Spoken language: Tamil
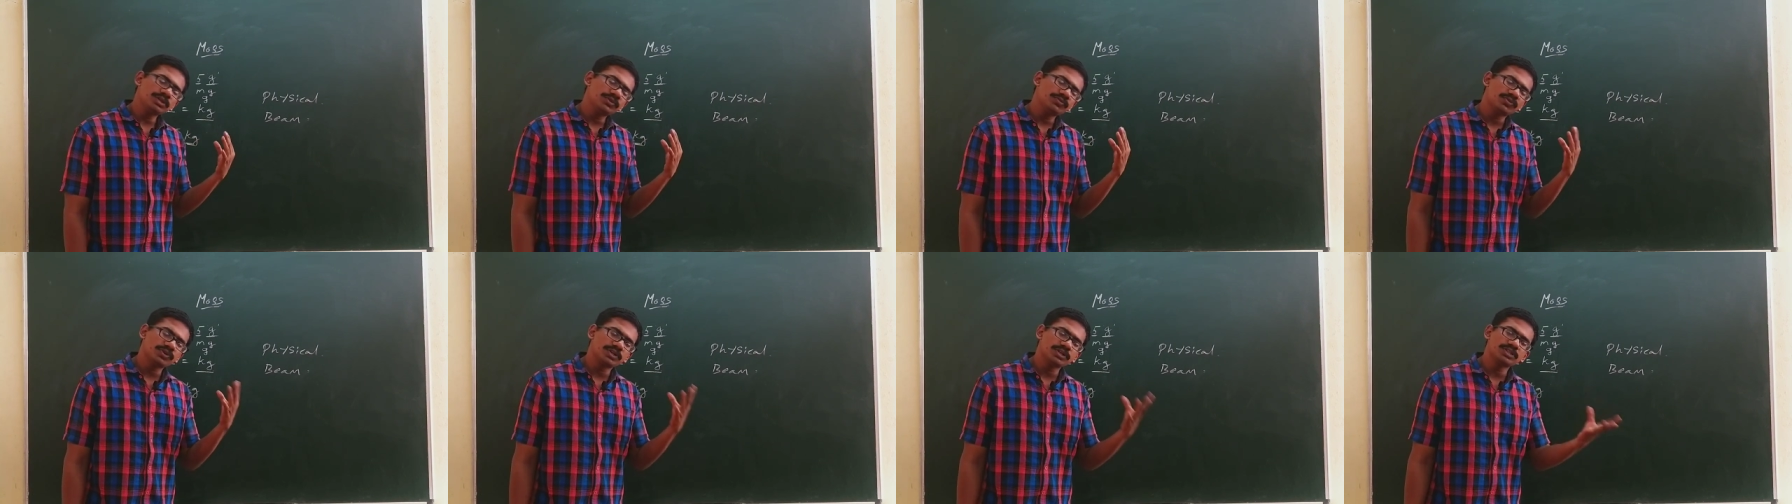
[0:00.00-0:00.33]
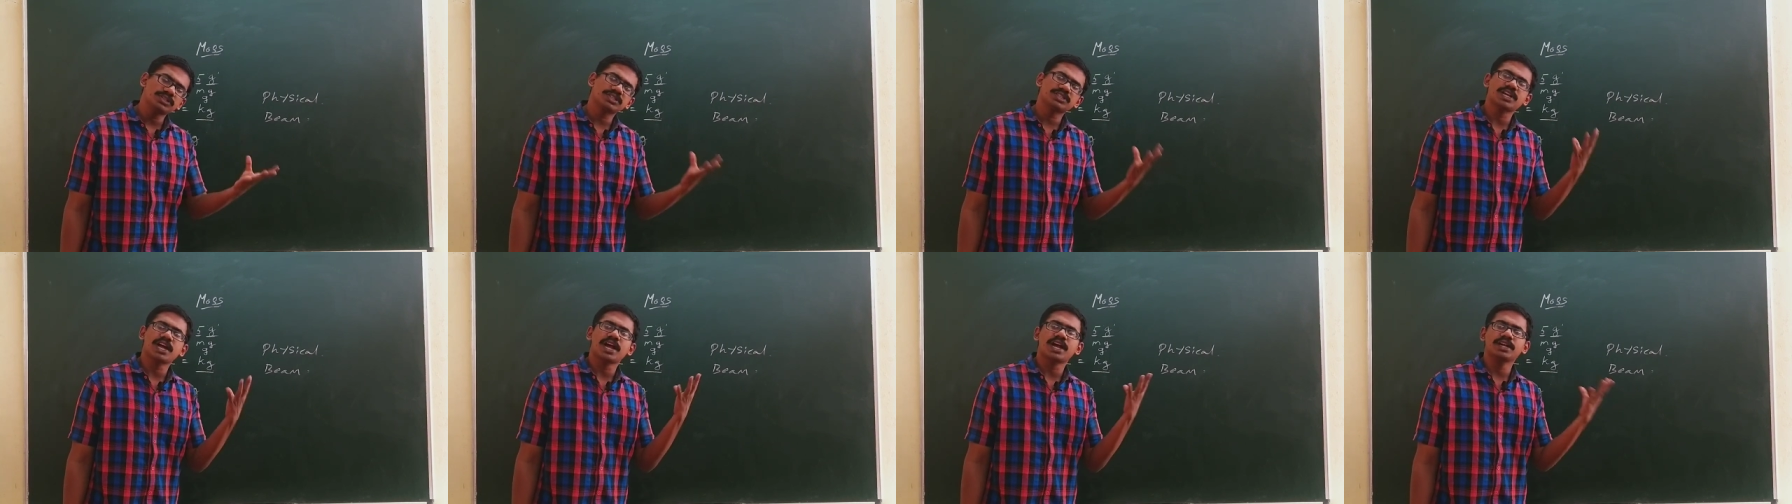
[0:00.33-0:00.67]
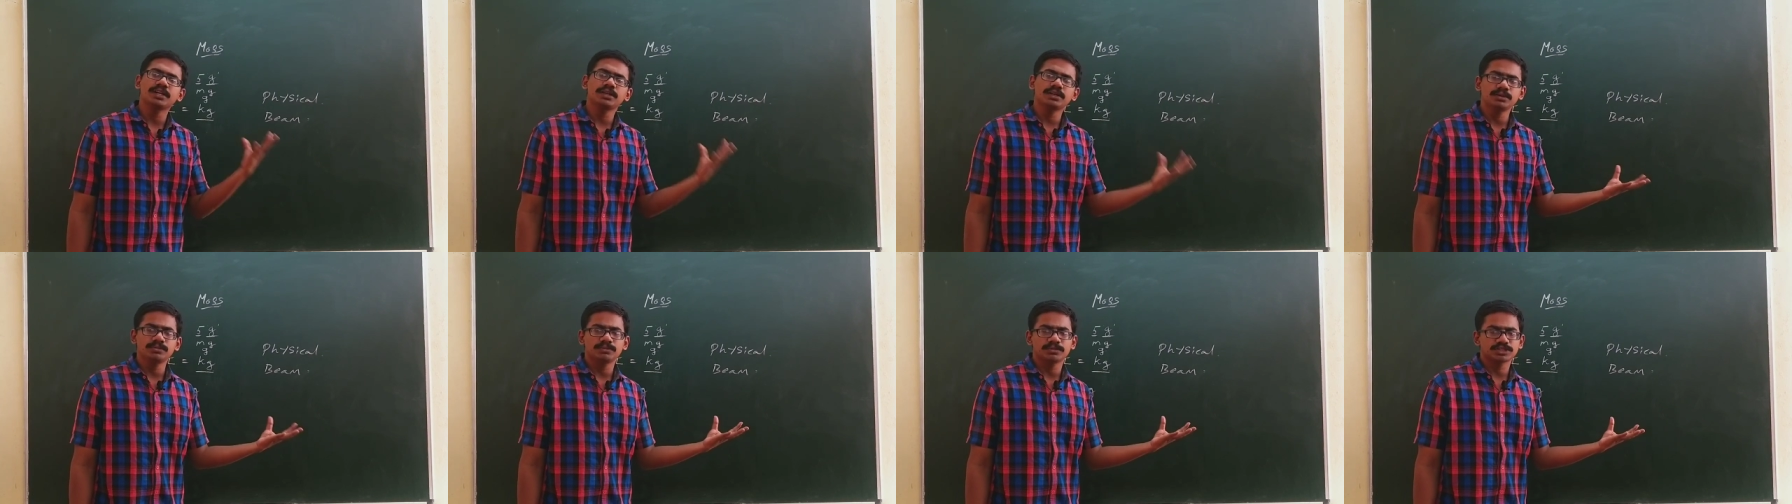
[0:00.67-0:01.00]
டிஃப்ரெண்ட்
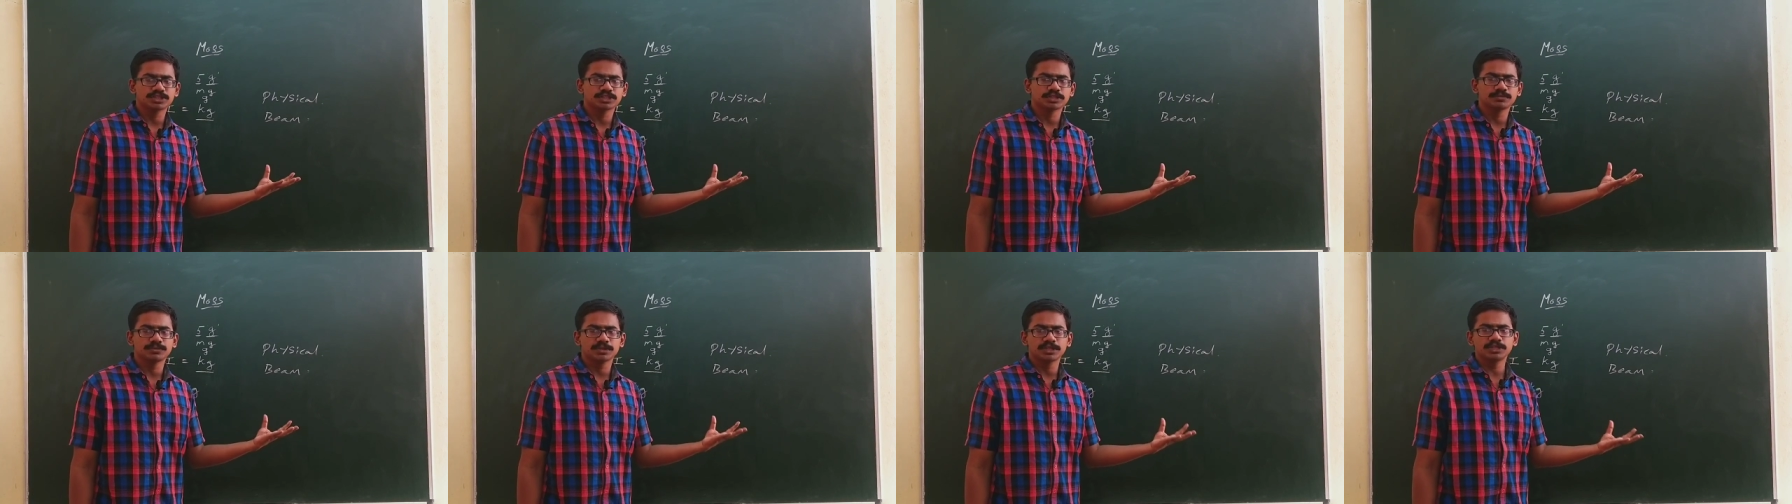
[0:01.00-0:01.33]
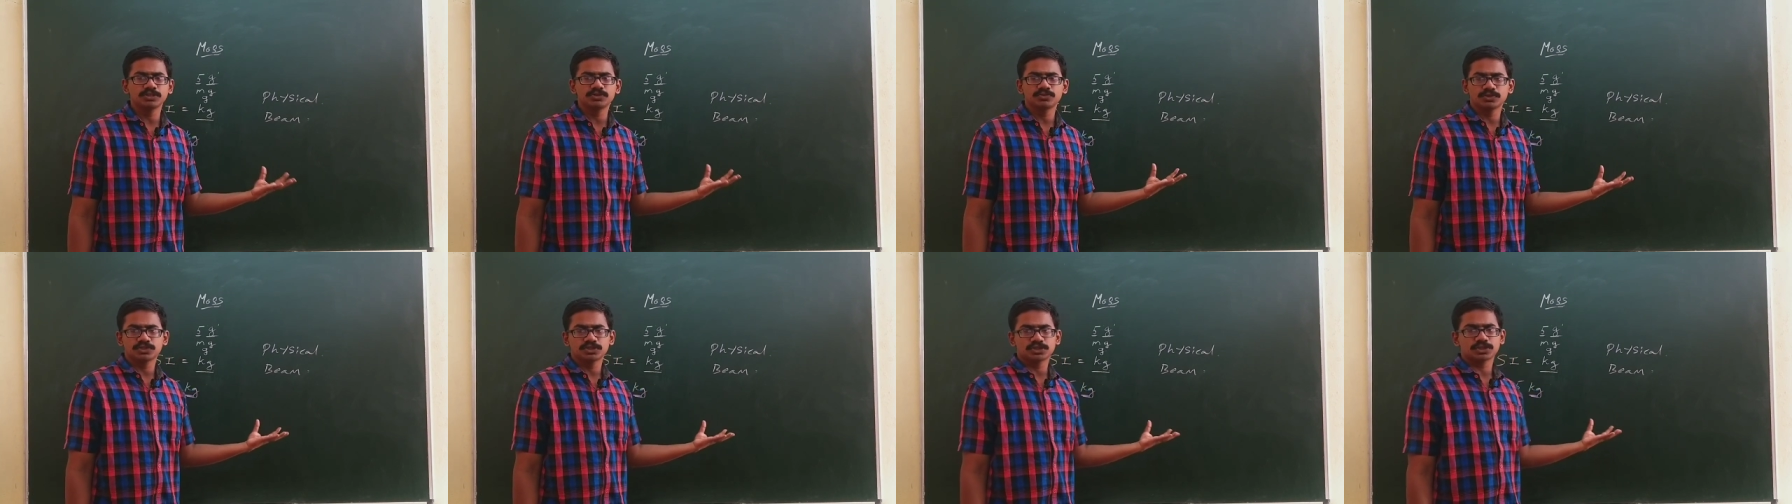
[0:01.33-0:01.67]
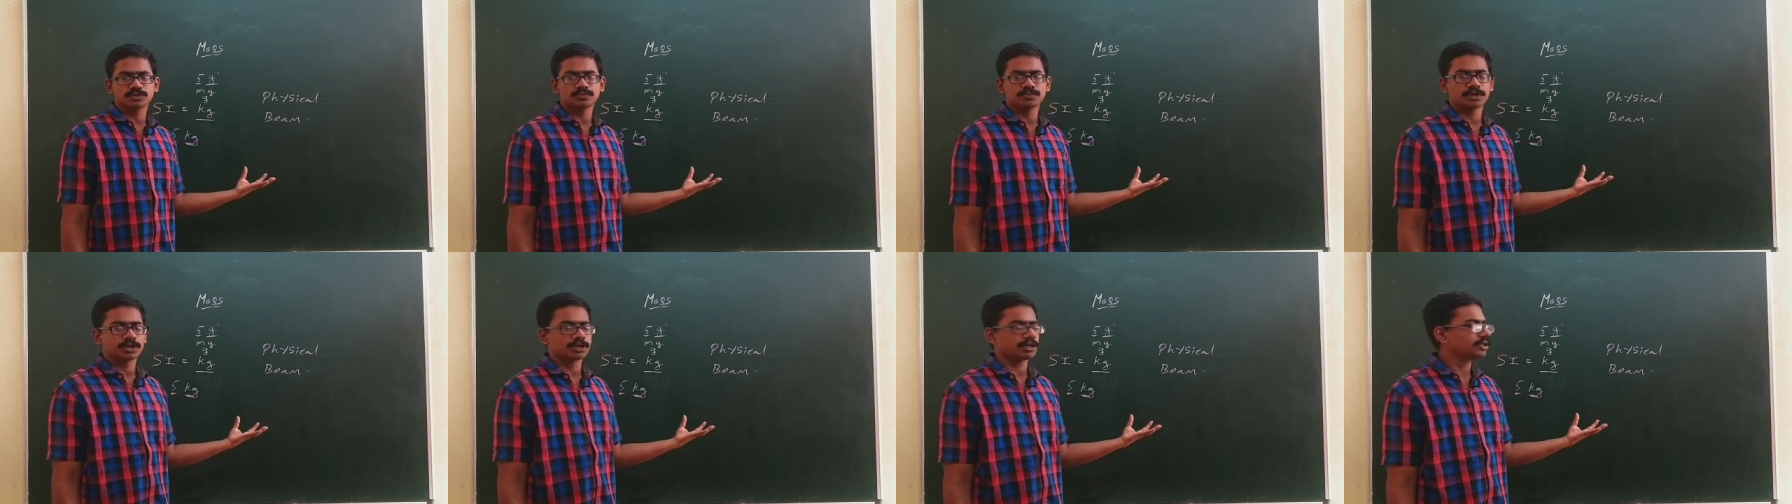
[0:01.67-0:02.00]
ஸ்டாண்டர்ட் மெஷர்மெண்ட்ஸ்
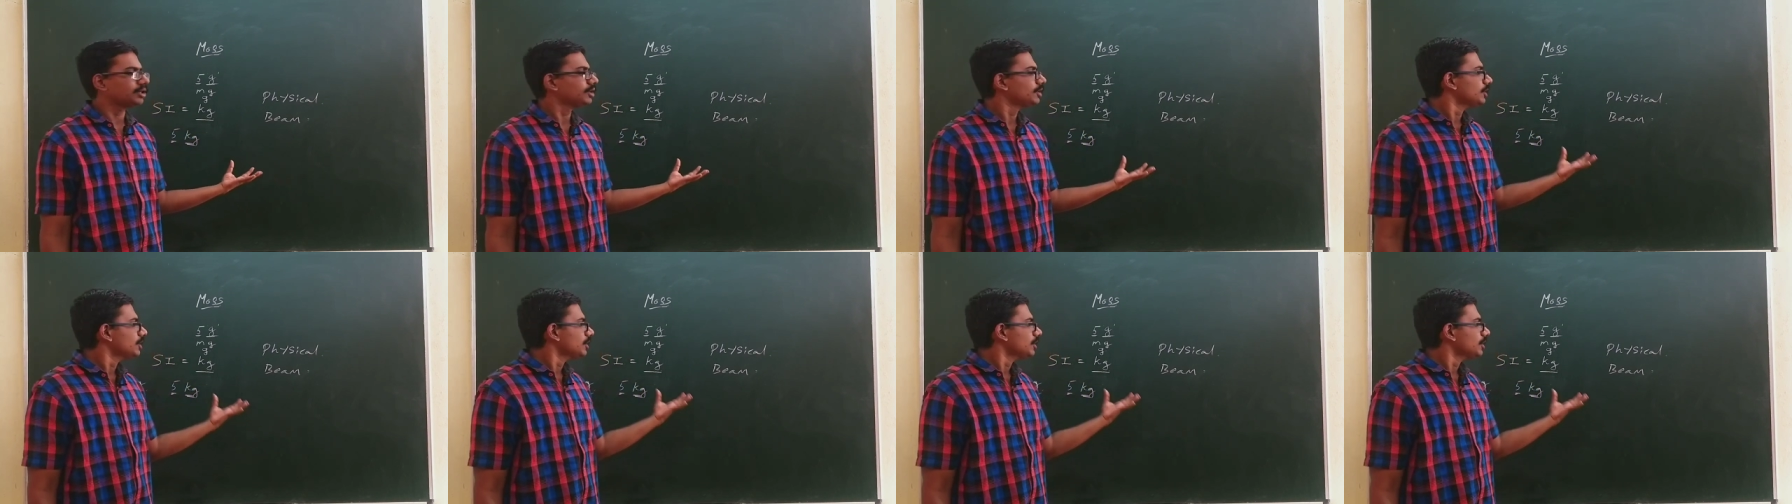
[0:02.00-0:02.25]
வச்சுருப்பாங்க